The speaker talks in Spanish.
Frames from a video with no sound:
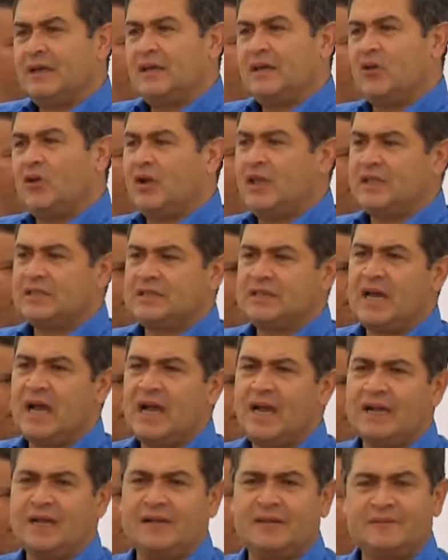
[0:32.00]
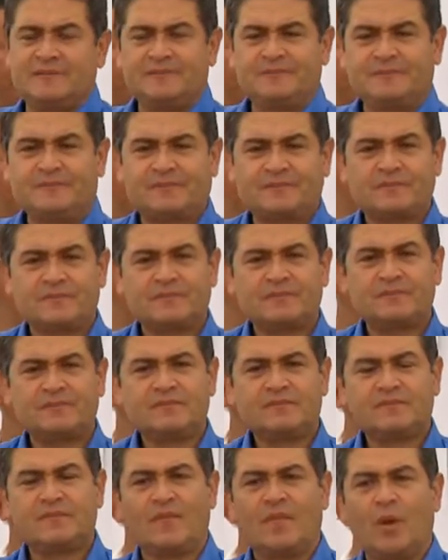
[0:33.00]
Y yo le decía a Ana,
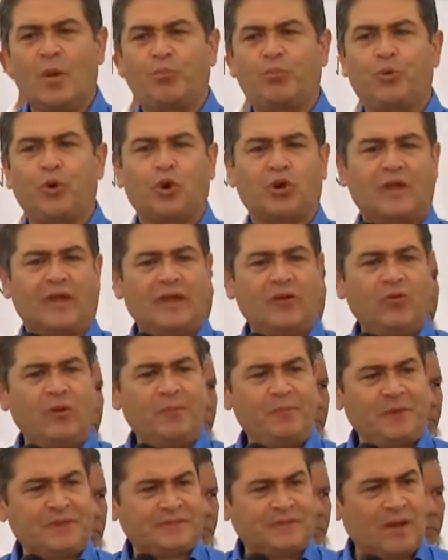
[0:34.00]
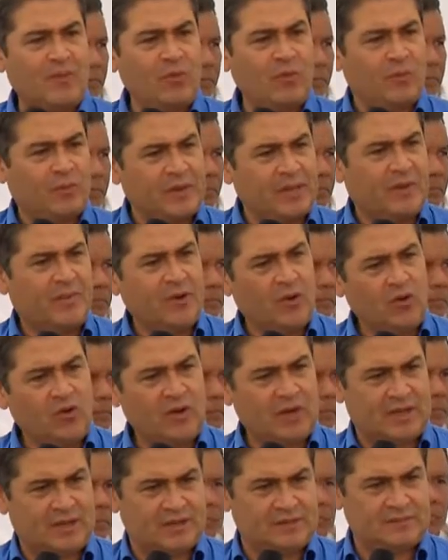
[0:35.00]
¿por qué no empezamos Vida
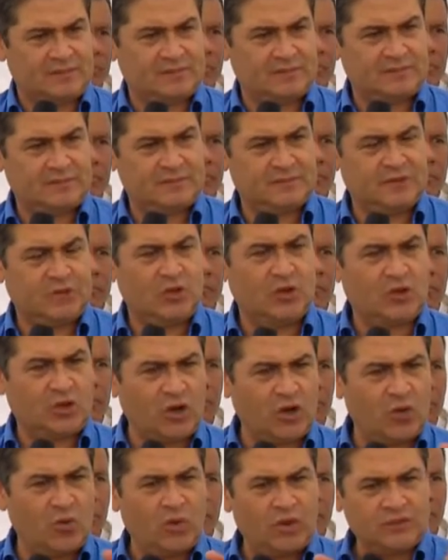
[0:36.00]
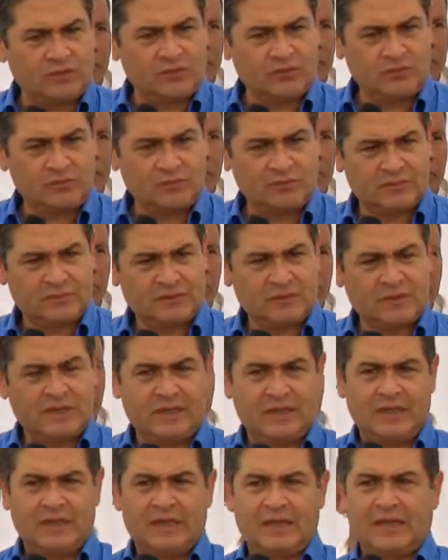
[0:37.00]
Mejor ahí? Y yo creo, Wilson,
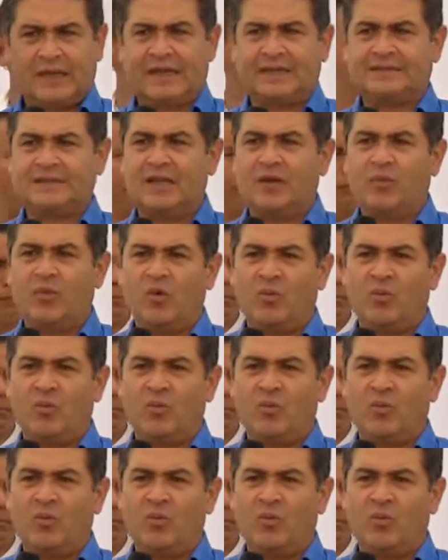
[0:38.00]
que es el